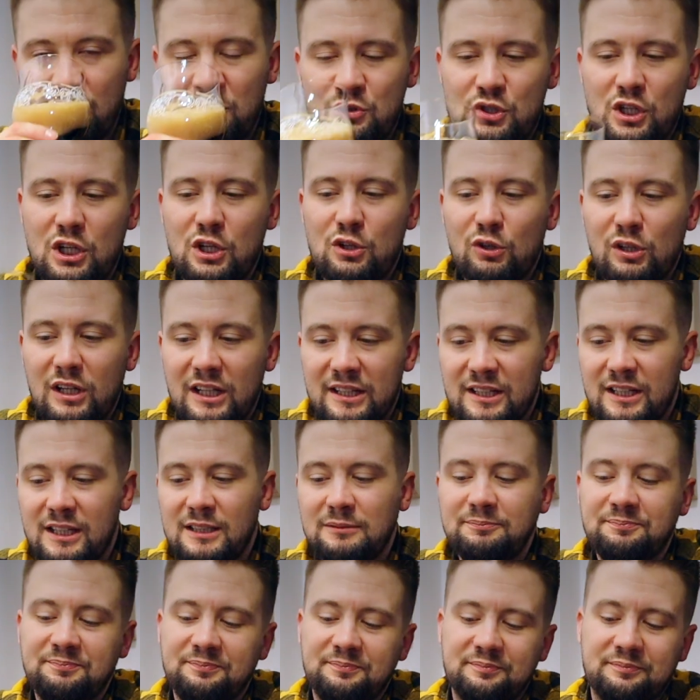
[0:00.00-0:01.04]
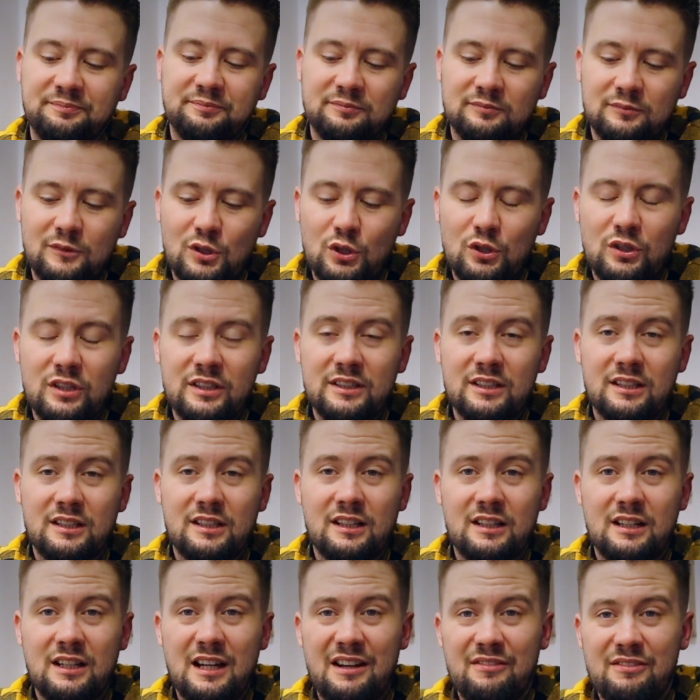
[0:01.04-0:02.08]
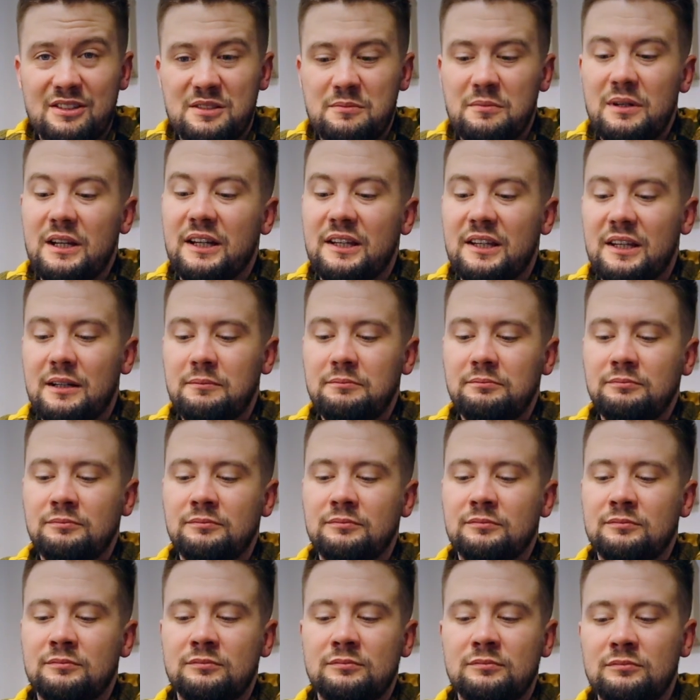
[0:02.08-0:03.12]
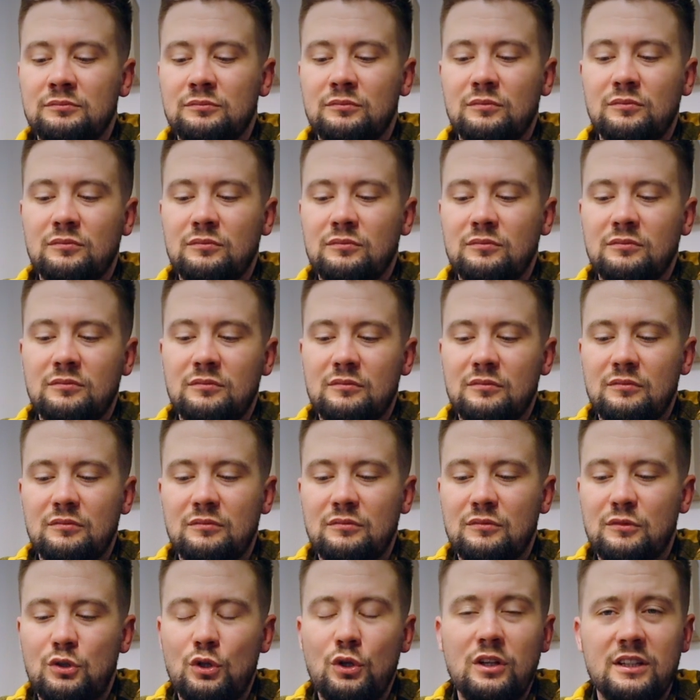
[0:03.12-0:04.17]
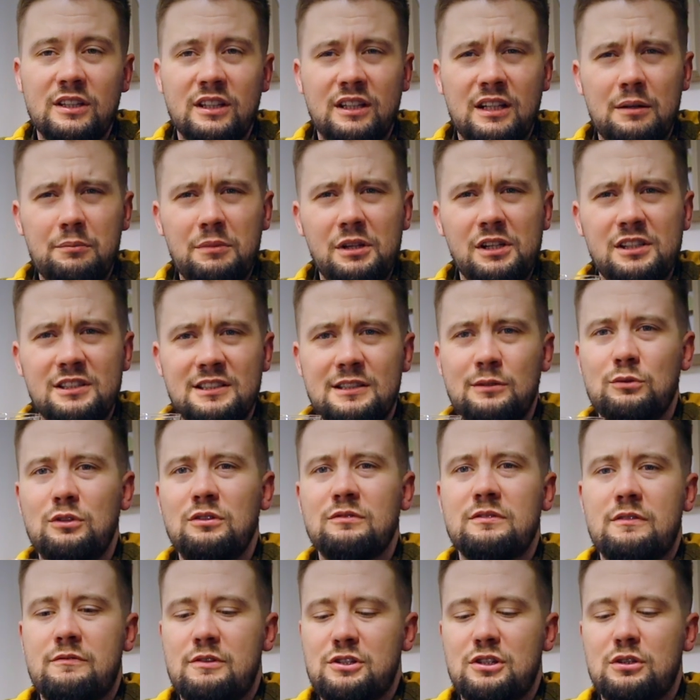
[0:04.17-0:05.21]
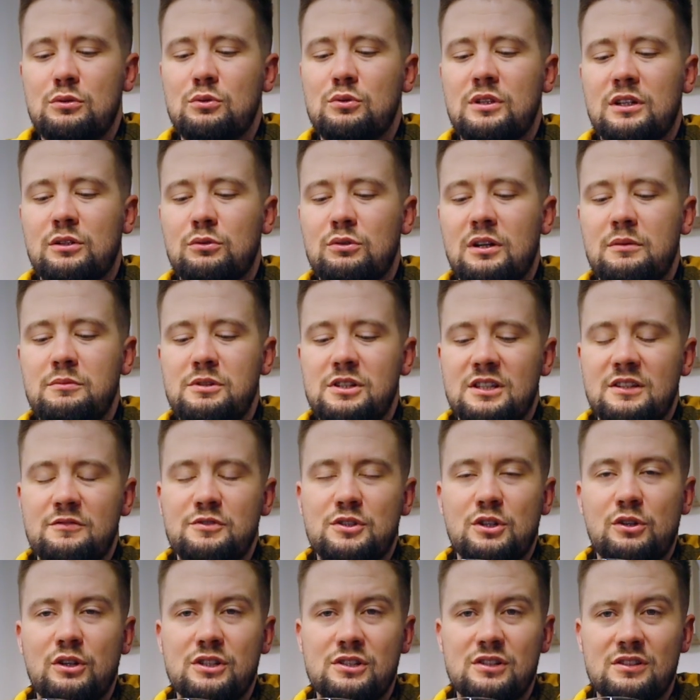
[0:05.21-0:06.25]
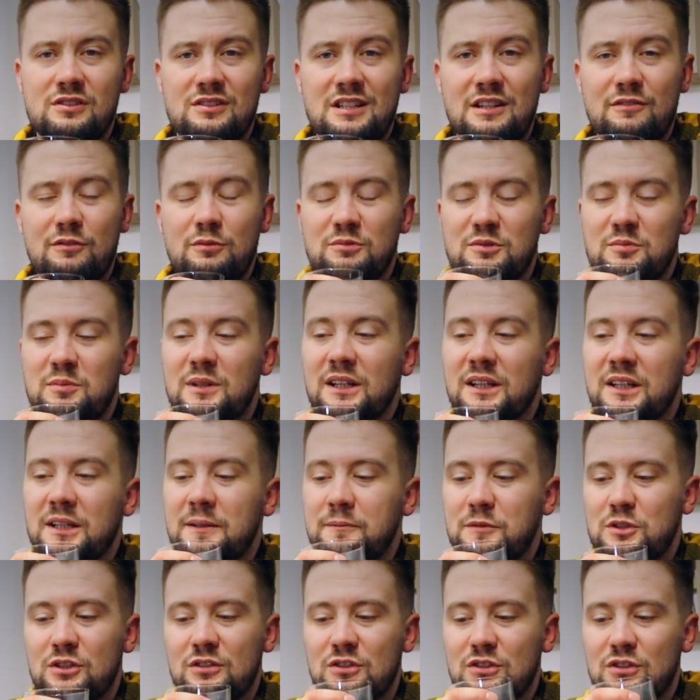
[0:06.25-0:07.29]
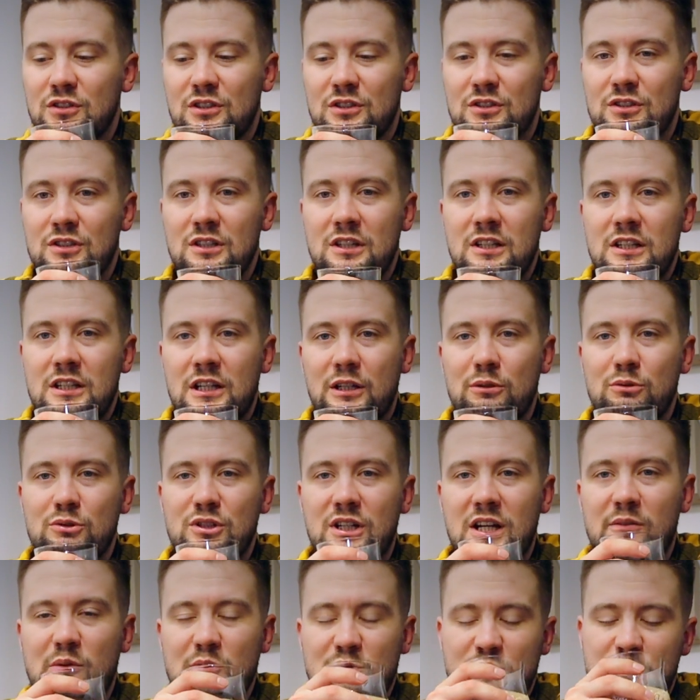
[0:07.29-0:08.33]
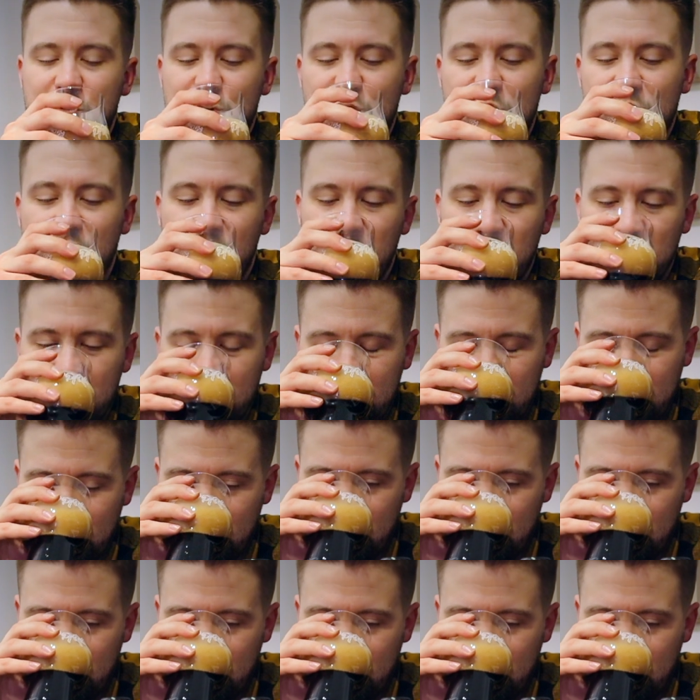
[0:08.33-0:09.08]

Czekolada, mm, trochę taka kawa z mlekiem, mm, trochę taka milk stoutowa właśnie nuta, która mi się zawsze kojarzy z kawą z mlekiem, czy, czy też jakąś kawą zbożową.